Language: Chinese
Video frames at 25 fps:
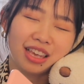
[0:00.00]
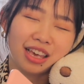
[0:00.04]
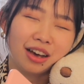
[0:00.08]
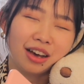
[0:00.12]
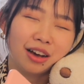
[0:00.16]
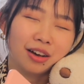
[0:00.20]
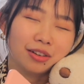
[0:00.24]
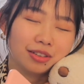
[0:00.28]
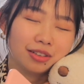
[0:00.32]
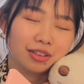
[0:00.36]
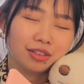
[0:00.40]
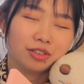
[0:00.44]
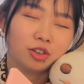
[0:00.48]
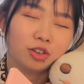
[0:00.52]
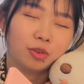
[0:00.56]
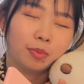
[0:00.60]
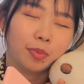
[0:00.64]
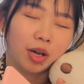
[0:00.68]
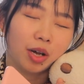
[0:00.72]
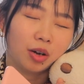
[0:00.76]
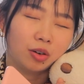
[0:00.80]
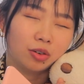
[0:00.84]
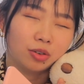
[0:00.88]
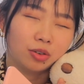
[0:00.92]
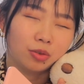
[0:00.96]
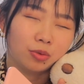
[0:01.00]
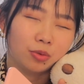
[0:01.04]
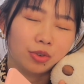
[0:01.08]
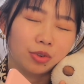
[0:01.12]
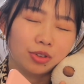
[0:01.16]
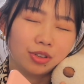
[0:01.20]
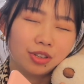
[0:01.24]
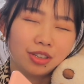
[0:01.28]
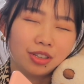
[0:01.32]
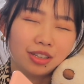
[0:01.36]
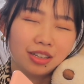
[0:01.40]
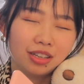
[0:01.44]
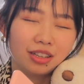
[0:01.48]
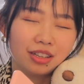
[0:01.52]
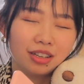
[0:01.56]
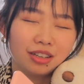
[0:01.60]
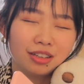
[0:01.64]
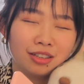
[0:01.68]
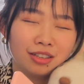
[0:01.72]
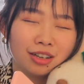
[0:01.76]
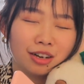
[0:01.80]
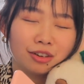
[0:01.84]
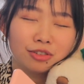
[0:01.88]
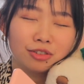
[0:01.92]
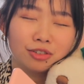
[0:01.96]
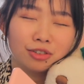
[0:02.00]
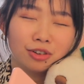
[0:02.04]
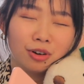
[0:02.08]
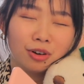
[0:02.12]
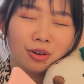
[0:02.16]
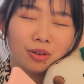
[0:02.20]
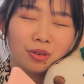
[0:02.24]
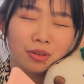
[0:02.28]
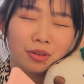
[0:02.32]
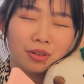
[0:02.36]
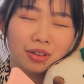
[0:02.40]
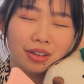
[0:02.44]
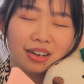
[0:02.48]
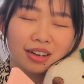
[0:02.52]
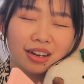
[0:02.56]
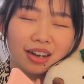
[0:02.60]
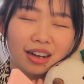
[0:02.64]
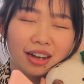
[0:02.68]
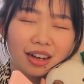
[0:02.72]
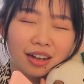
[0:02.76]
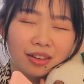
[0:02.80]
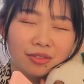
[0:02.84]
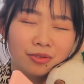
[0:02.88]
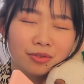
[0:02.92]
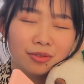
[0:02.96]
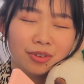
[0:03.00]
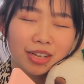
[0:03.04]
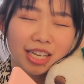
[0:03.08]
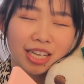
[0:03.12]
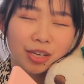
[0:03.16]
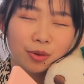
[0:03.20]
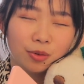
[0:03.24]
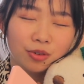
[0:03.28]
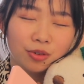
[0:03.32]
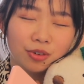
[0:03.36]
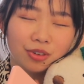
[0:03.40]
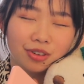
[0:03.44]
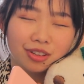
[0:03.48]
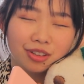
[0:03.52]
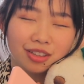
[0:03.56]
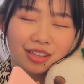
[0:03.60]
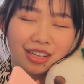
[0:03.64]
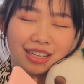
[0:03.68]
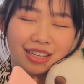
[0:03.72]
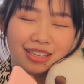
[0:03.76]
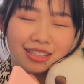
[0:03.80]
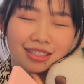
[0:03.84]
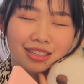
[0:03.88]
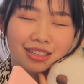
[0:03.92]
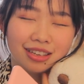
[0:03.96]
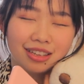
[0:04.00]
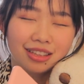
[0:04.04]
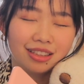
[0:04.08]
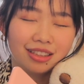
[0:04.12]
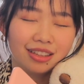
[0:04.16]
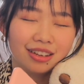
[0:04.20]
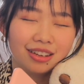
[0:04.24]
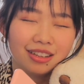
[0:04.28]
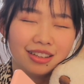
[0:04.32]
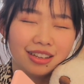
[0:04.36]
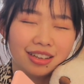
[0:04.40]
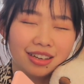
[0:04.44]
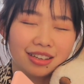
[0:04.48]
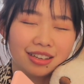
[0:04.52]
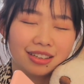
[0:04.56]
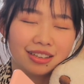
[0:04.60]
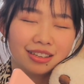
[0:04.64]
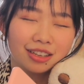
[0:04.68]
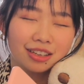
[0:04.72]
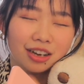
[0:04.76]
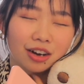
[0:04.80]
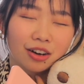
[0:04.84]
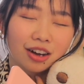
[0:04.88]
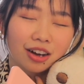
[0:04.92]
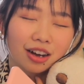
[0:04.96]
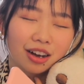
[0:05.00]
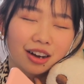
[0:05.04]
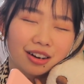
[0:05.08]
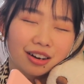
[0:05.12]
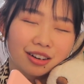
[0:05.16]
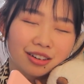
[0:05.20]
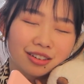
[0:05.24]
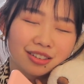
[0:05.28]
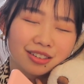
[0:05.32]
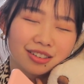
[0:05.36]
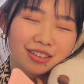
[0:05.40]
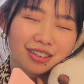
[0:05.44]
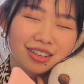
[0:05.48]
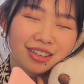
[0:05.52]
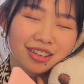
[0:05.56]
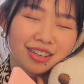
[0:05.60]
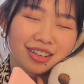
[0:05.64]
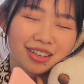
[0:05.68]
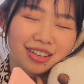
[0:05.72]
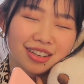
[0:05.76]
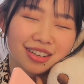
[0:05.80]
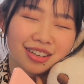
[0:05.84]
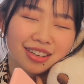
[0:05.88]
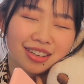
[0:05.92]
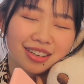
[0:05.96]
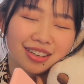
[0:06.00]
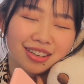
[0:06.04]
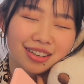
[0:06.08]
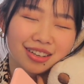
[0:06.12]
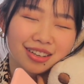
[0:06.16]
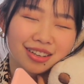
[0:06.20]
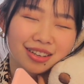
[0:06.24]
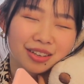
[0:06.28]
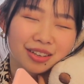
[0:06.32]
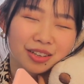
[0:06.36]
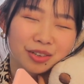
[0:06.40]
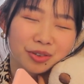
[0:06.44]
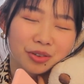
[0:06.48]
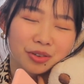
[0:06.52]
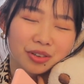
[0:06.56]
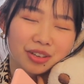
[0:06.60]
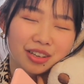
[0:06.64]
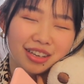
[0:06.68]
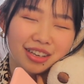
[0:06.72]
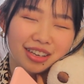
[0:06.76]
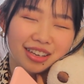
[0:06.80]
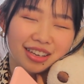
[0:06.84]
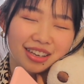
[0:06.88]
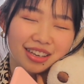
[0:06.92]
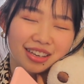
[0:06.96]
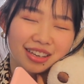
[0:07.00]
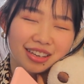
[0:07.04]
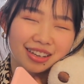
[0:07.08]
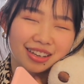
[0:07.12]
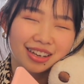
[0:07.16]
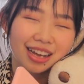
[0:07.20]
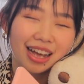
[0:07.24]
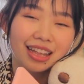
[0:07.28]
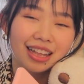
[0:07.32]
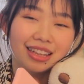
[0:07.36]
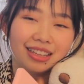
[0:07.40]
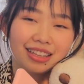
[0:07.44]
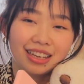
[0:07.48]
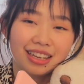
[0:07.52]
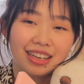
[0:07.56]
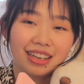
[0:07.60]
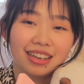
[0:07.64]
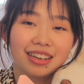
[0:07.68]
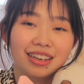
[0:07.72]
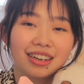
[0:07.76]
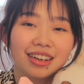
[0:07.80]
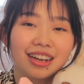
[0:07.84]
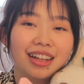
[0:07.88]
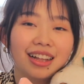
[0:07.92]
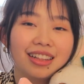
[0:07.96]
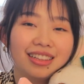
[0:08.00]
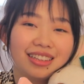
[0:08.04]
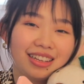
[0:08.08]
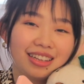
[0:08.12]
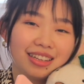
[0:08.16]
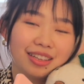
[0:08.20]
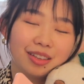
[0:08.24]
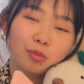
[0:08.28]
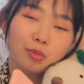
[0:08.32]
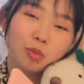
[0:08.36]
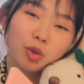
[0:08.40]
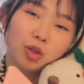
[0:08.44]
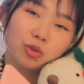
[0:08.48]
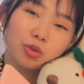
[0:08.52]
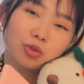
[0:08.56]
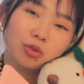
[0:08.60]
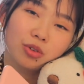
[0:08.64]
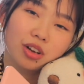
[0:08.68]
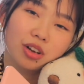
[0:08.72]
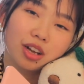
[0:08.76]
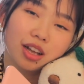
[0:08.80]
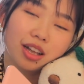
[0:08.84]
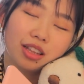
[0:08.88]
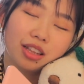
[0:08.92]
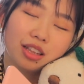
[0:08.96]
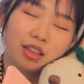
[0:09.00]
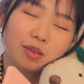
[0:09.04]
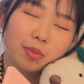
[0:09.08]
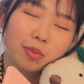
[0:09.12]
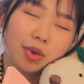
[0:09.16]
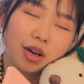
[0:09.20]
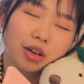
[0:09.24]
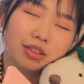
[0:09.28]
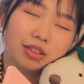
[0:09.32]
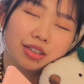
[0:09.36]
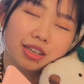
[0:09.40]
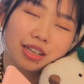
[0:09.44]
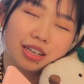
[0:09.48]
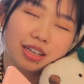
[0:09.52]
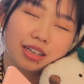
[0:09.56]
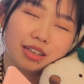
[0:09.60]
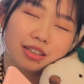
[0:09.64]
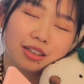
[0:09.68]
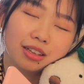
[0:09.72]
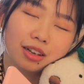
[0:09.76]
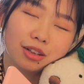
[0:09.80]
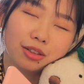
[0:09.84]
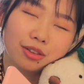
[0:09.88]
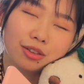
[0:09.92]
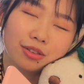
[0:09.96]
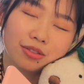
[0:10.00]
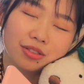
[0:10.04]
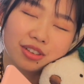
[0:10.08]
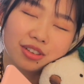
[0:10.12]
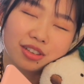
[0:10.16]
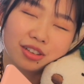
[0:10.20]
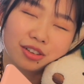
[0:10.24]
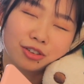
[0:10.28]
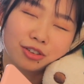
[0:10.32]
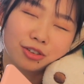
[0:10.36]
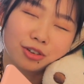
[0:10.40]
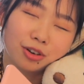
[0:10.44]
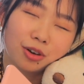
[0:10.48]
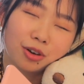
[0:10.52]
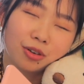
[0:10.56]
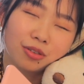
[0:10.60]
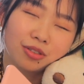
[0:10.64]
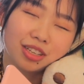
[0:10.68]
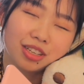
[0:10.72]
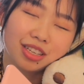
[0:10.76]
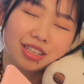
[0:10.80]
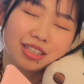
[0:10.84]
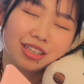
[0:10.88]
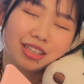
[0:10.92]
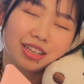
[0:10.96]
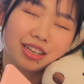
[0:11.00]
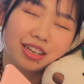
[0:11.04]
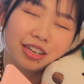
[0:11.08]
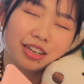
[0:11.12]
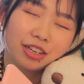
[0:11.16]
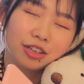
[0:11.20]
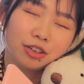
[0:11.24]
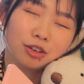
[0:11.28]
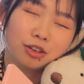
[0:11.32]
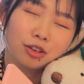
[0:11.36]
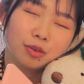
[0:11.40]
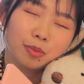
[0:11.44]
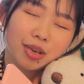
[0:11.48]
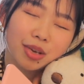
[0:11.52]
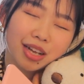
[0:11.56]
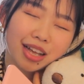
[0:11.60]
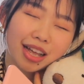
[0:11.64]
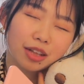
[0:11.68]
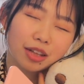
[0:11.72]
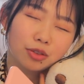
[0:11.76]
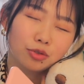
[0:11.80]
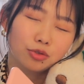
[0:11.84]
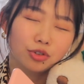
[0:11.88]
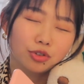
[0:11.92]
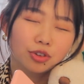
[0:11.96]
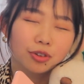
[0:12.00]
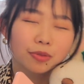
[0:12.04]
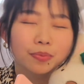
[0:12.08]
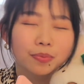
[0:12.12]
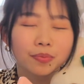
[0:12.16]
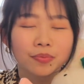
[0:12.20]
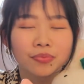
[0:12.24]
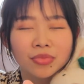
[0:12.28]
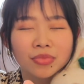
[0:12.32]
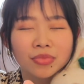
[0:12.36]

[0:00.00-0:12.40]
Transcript: 也好像是抱着我自己的小时候，在安慰我内心的那个小孩儿。所以，看你看你怎么做，看你抱着一个小东西的时候，你心里是什么感觉？